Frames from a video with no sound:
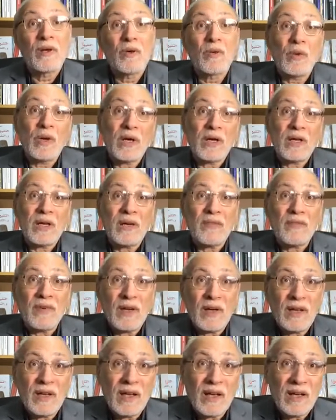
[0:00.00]
وانكفى
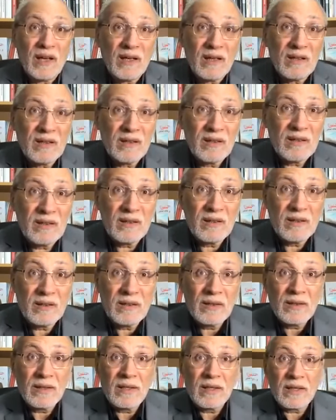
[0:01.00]
إلى
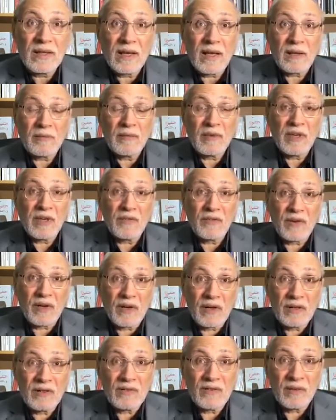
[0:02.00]
الكاظمية
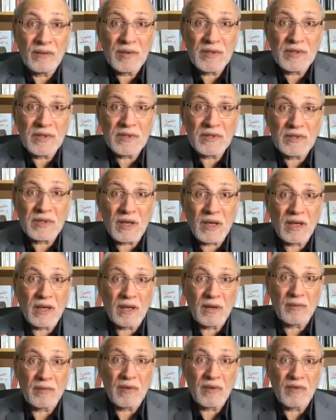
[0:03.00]
فقط في مسجد
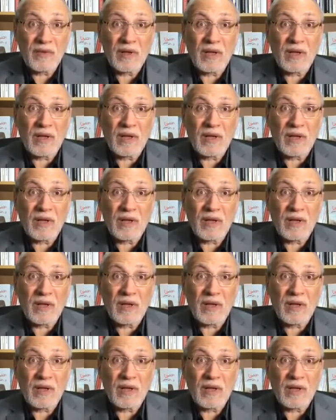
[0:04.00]
صغير يمكن في